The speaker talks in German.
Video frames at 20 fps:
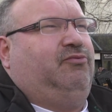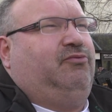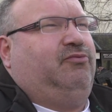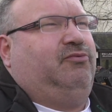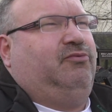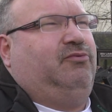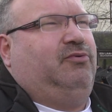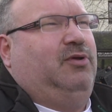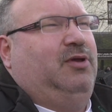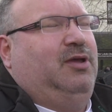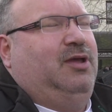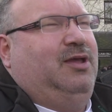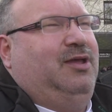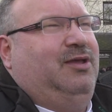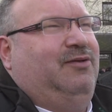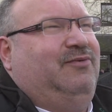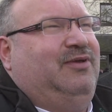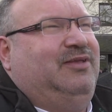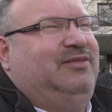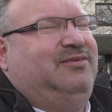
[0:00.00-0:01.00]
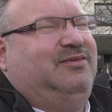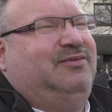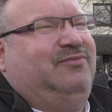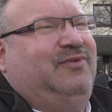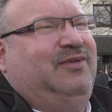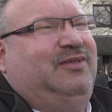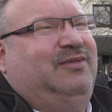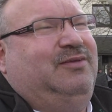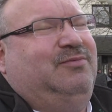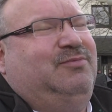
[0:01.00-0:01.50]
Sicht. Wenn, sie,
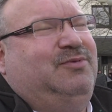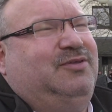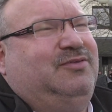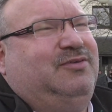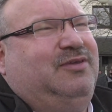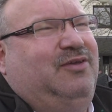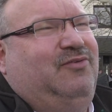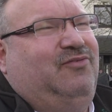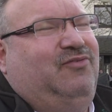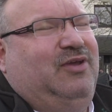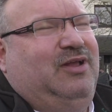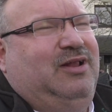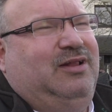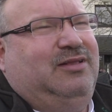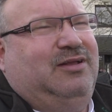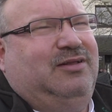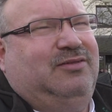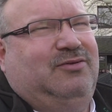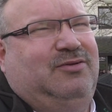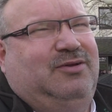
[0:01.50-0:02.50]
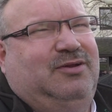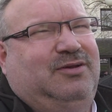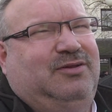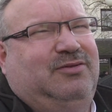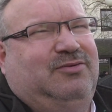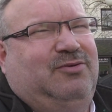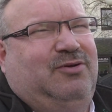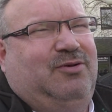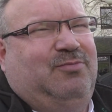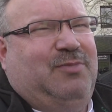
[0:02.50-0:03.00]
wenn, ihm das gefällt, dann soll er
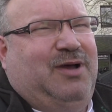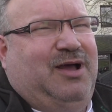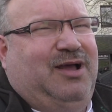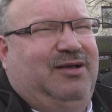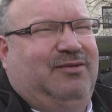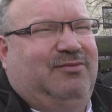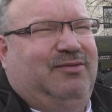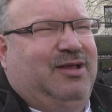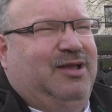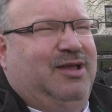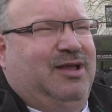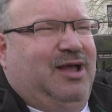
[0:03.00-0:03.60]
das doch machen.